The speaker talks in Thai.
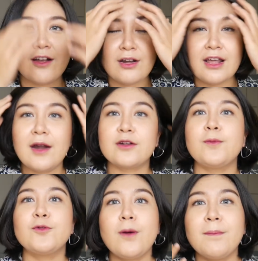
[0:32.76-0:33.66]
ก็เลยร
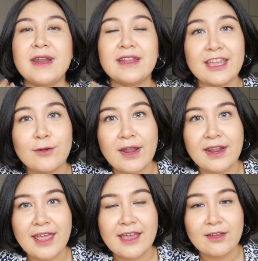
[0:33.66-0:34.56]
วบรวมเป็น
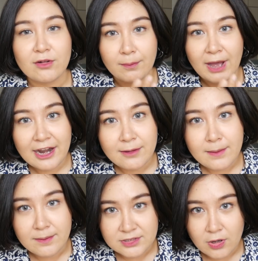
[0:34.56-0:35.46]
Q&A เกี่ยวกับผ้าอนา
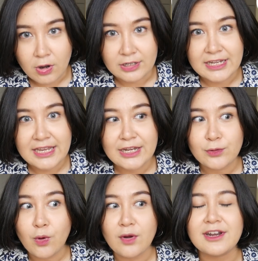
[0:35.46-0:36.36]
มัยแบบสอดที่
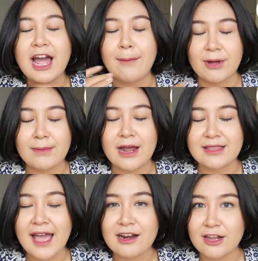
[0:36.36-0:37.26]
ทุกคนถามกันมา
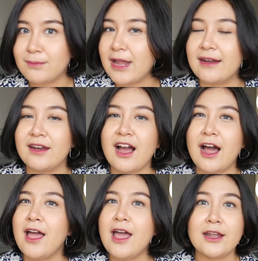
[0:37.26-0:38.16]
ใต้คลิปนั้นนะ
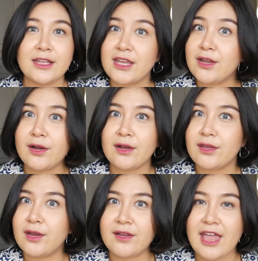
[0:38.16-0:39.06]
คะที่เย
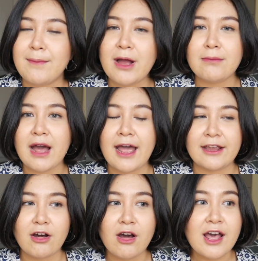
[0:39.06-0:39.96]
อะแยะมากมาย
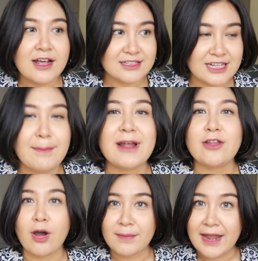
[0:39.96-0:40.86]
ก็จะมา
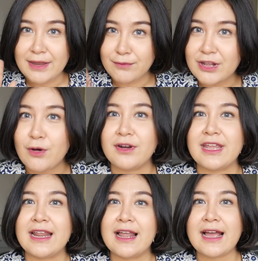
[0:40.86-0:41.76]
ตอบในวิดีโอ
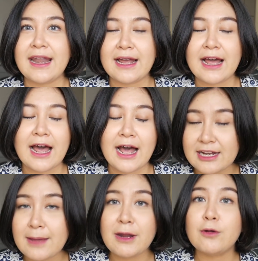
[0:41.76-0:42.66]
นี้แล้วกันนะคะ
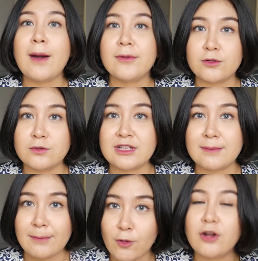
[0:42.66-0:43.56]
ได้เป็นความรู้
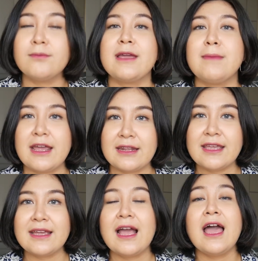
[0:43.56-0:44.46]
สำหรับคนใหม่ๆ
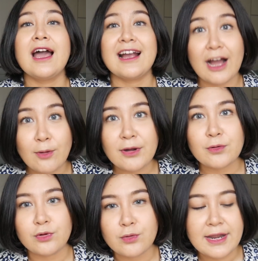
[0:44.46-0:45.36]
ที่เข้ามา
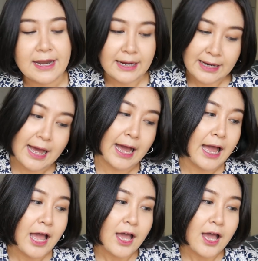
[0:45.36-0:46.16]
ดูด้วยนะคะ